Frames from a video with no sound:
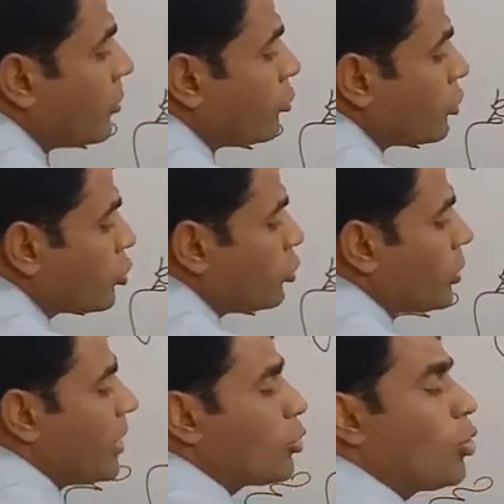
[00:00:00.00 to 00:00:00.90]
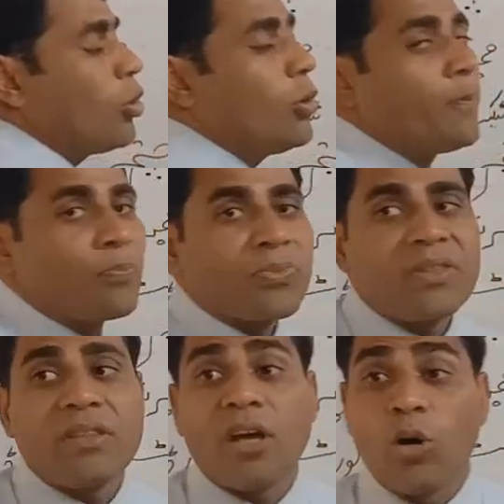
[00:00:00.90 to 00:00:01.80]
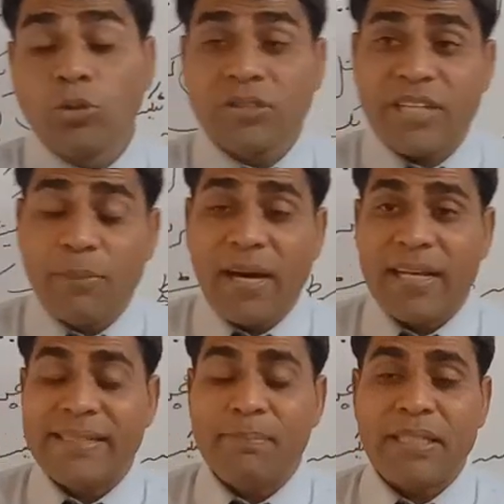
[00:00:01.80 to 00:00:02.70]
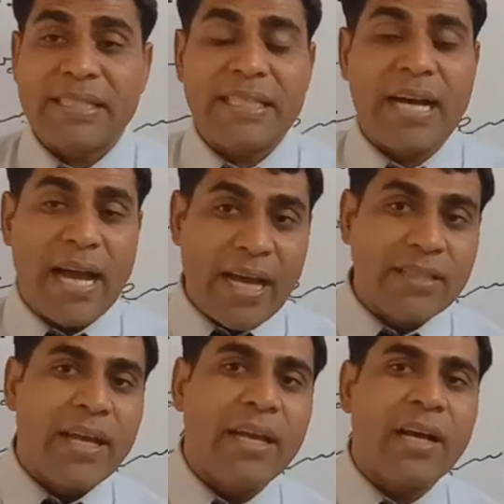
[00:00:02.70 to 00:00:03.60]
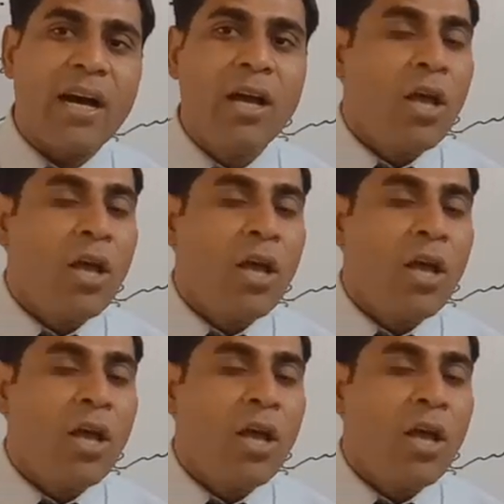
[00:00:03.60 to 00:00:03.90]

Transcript: तो स्टूडेंट को नाउन्स के बारे में सिखाया जाएगा